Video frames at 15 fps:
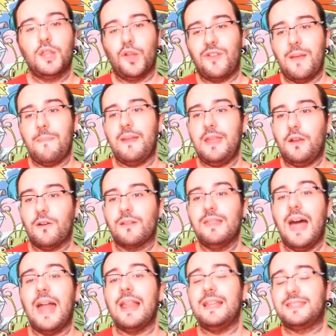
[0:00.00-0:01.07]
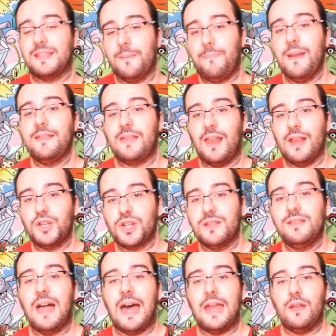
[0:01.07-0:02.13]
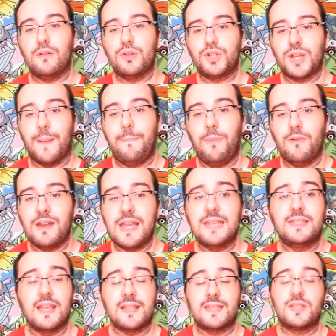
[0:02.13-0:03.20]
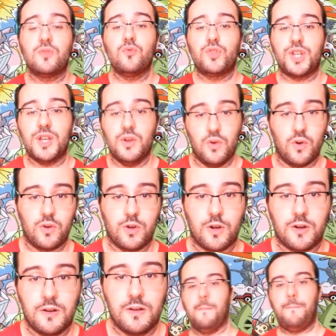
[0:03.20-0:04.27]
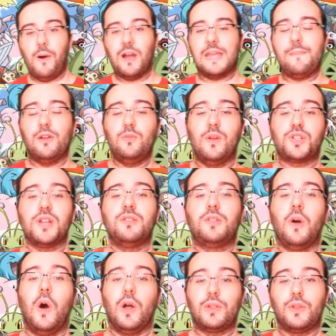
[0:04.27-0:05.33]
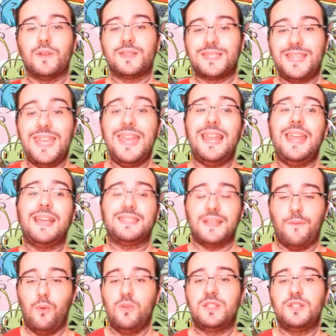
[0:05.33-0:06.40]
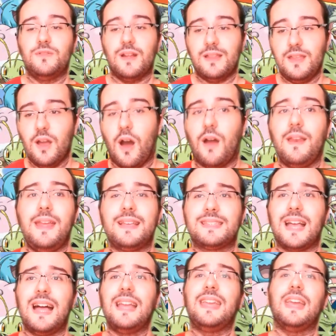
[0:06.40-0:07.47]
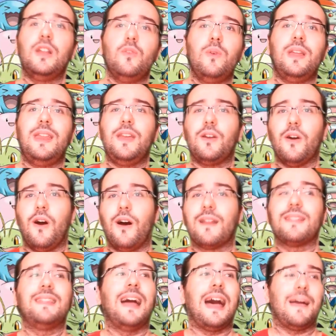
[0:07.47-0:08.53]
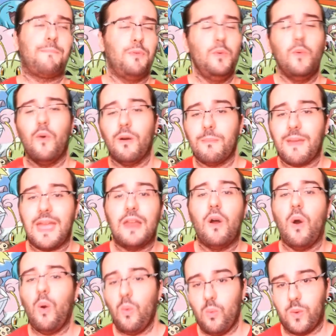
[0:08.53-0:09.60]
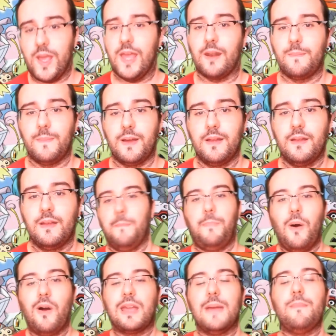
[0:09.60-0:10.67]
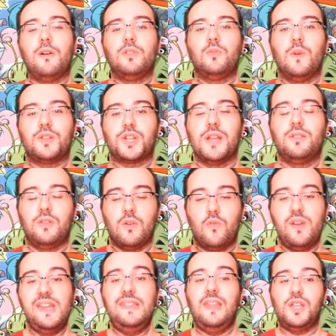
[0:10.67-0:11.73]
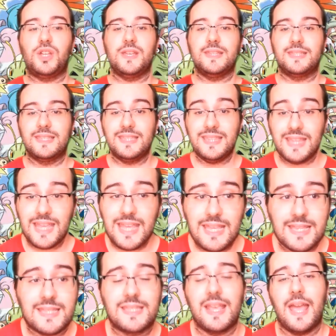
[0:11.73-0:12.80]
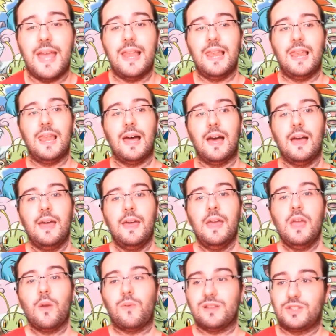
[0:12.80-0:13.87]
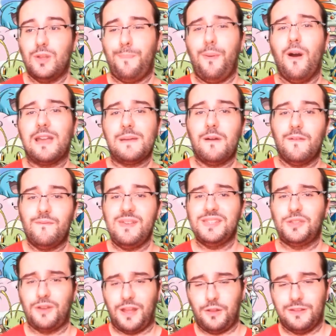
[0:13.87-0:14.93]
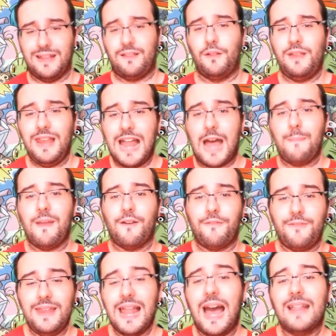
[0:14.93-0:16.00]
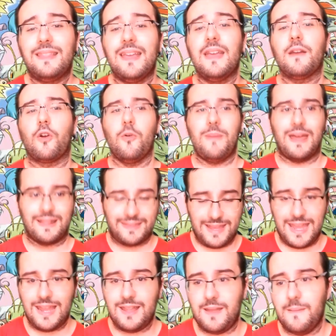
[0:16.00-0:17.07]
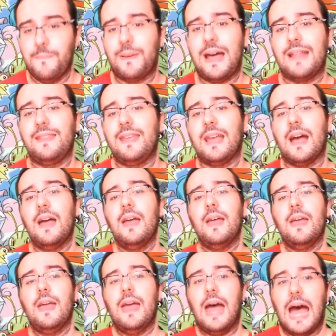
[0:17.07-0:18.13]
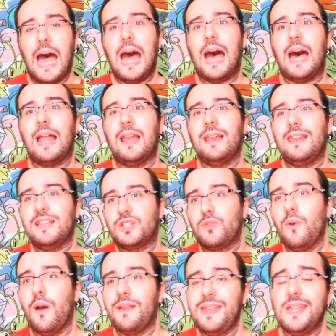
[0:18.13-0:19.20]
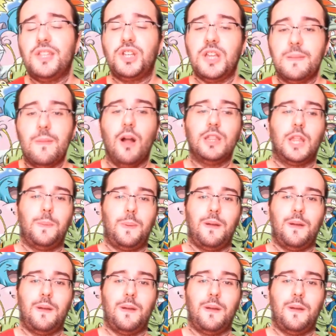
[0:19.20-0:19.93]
dovrebbe ricordare il serpente leggendario giapponese Tsuchinoko. Pokémon 208 Styrix, evoluzione di Onix, anche lui ricorda più o meno un Wyrm. Pokémon 215 Sneasel. Questo Pokémon, visto che è dotato di lame affilate, come artigli in pratica, ha le sue origini molto